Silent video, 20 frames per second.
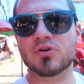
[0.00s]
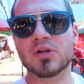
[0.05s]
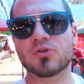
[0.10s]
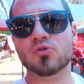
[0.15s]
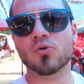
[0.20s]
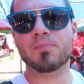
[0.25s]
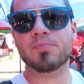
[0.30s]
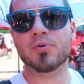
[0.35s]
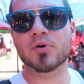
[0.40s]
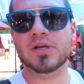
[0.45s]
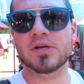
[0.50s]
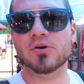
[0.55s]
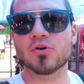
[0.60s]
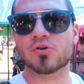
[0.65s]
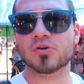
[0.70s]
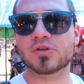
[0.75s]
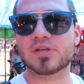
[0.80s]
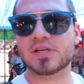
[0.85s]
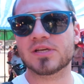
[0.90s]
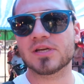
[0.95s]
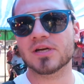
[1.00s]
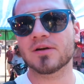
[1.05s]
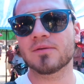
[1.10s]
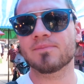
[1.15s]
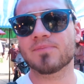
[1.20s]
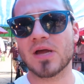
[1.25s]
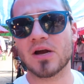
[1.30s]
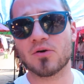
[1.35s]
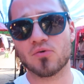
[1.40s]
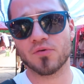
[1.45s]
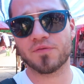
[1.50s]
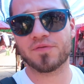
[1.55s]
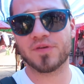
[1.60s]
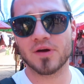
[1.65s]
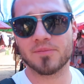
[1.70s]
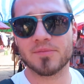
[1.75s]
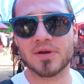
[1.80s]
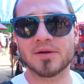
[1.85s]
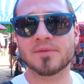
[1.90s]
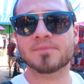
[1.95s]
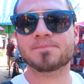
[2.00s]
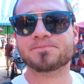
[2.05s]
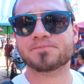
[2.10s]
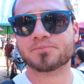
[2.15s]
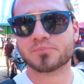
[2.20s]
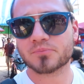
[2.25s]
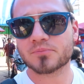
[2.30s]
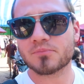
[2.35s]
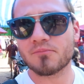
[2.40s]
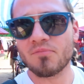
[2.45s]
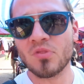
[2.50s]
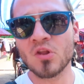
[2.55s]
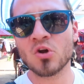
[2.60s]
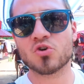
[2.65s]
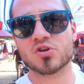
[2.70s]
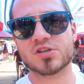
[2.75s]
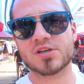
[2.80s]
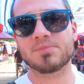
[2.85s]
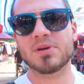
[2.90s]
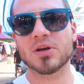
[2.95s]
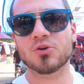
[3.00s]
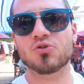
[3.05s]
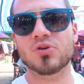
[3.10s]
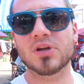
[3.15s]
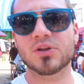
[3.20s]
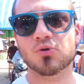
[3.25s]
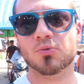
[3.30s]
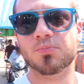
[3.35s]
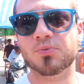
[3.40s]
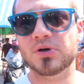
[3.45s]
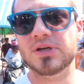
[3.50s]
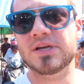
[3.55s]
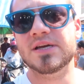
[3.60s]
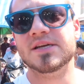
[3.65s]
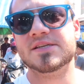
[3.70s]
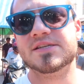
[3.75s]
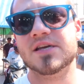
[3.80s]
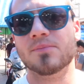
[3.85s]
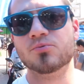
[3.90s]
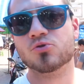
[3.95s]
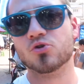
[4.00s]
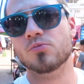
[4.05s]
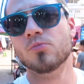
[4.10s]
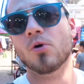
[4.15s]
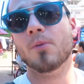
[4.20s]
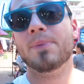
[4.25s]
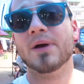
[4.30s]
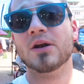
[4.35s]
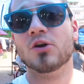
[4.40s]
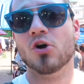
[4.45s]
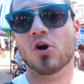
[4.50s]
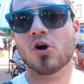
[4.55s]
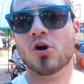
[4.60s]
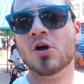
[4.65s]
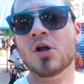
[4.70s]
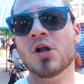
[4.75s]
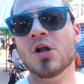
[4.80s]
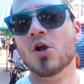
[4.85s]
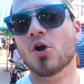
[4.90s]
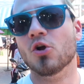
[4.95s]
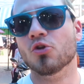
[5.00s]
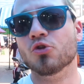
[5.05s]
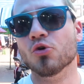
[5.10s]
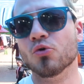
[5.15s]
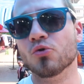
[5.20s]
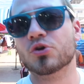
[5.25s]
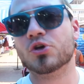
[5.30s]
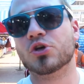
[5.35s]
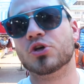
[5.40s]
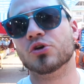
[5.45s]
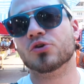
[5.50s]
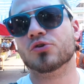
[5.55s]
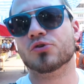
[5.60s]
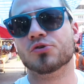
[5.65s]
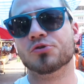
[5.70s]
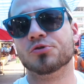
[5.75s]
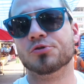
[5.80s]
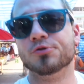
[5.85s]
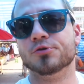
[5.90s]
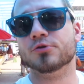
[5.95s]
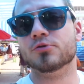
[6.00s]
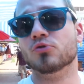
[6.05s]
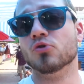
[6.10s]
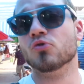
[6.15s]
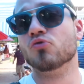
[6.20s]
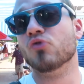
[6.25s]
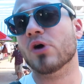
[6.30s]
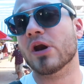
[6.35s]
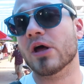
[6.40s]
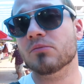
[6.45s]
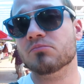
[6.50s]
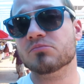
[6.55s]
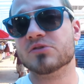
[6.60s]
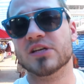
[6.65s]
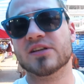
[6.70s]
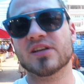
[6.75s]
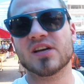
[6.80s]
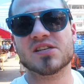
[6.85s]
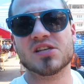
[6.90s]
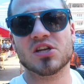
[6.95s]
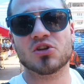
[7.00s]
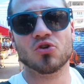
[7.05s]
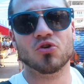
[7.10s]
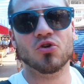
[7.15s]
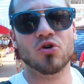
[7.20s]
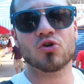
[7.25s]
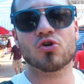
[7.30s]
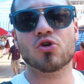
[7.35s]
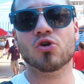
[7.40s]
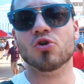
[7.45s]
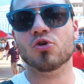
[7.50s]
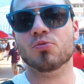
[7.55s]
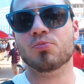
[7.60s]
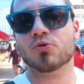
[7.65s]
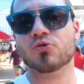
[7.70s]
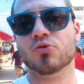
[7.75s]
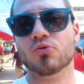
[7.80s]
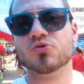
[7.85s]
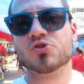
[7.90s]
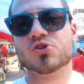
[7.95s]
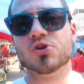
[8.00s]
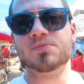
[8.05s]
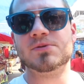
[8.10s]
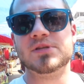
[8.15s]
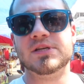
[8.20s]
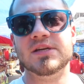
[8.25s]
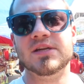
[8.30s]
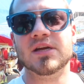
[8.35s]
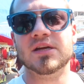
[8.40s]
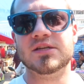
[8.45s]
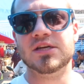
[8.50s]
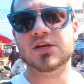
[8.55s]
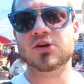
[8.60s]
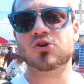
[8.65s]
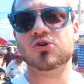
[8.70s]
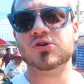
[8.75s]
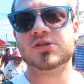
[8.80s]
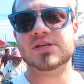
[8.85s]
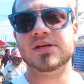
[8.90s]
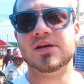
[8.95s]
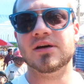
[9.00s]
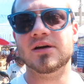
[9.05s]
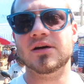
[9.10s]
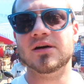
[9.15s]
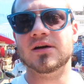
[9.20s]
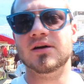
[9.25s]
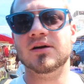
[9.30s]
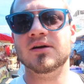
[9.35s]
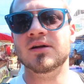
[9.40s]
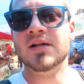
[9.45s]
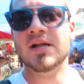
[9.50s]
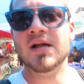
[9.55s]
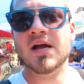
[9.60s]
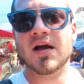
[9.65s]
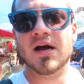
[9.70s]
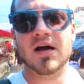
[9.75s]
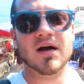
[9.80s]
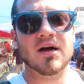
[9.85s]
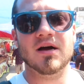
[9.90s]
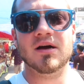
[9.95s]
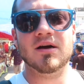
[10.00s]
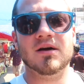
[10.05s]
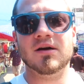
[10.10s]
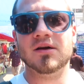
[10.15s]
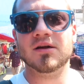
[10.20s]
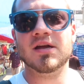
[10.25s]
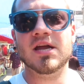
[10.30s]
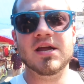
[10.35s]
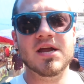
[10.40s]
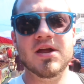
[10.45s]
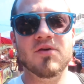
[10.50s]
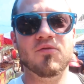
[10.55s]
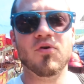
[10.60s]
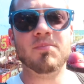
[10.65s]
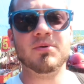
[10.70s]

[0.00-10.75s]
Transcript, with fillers: du laiton poli au quotidien a confirmé que c'est bien du laiton poli et c'est absolument pas de l'or. Donc, euh, donc voilà, c'est très étonnant que pourtant on bah, s'obstine à dire que c'est un, un... Il